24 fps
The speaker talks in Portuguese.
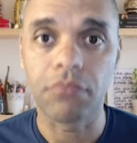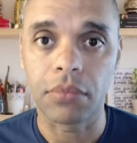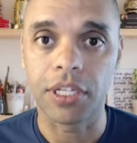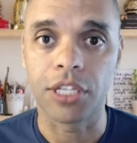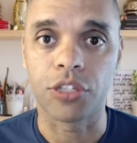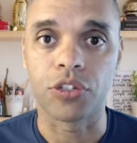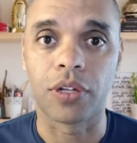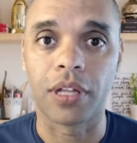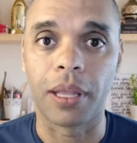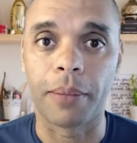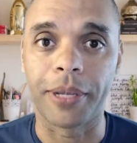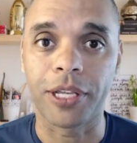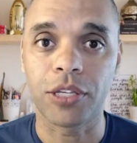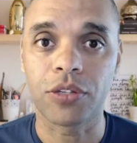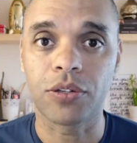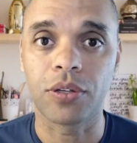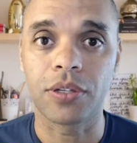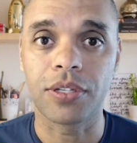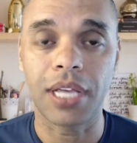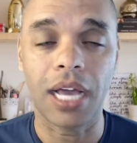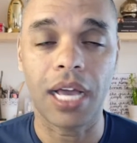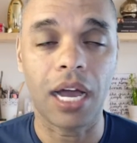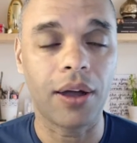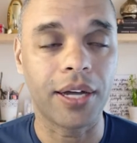isolamento
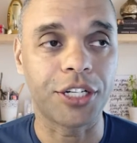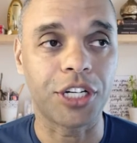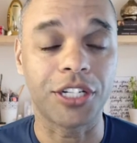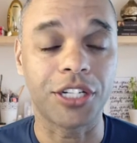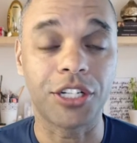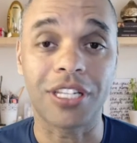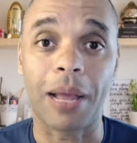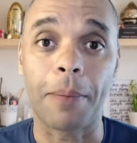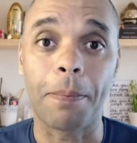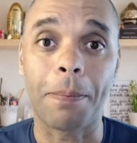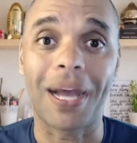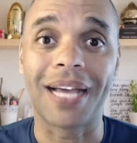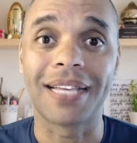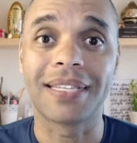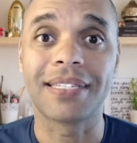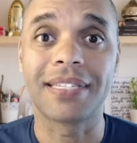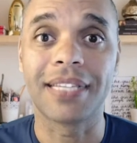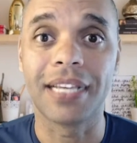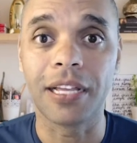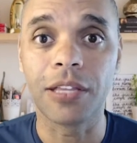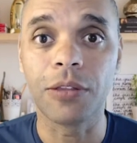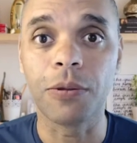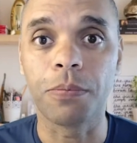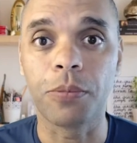social, a gente está
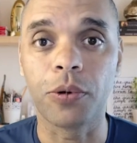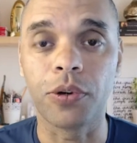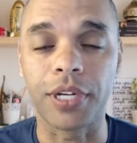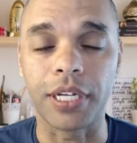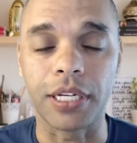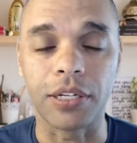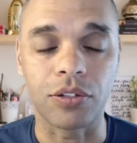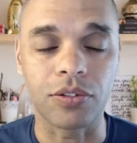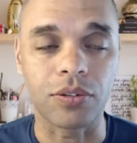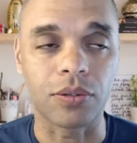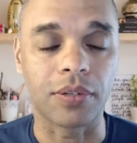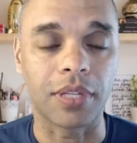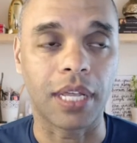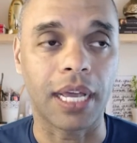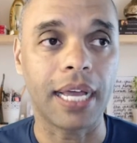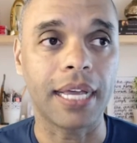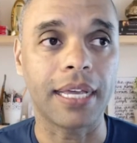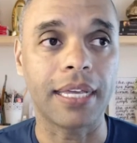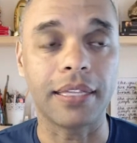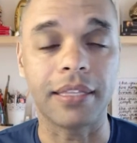passando por isso, né?